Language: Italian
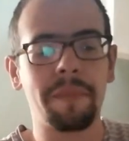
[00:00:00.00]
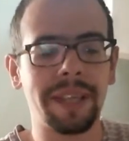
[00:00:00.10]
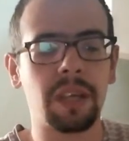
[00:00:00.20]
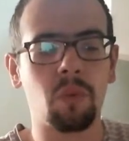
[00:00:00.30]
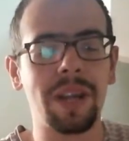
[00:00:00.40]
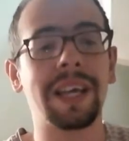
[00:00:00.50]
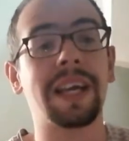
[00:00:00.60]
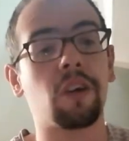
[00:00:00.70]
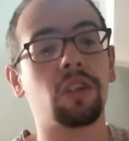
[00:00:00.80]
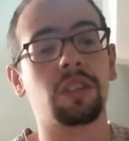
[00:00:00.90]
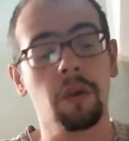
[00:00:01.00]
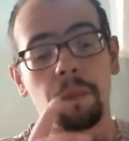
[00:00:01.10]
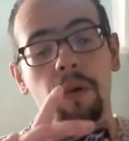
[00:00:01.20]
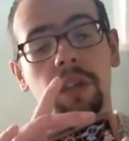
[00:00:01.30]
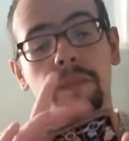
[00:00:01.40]
Mentre quelli che costano un
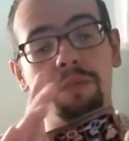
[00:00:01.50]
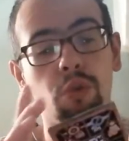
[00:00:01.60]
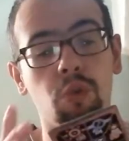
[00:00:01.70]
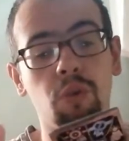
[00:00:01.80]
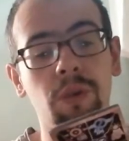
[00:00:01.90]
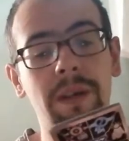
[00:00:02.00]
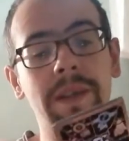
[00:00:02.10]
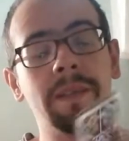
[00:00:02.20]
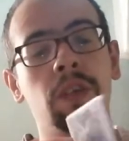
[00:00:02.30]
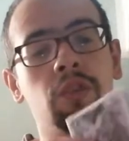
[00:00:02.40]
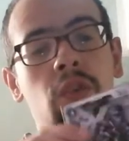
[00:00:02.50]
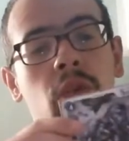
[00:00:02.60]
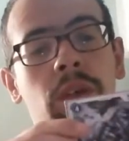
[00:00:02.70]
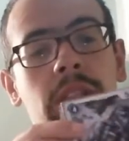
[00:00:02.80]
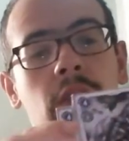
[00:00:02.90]
po' di più
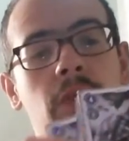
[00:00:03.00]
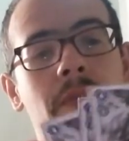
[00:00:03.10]
sono questi con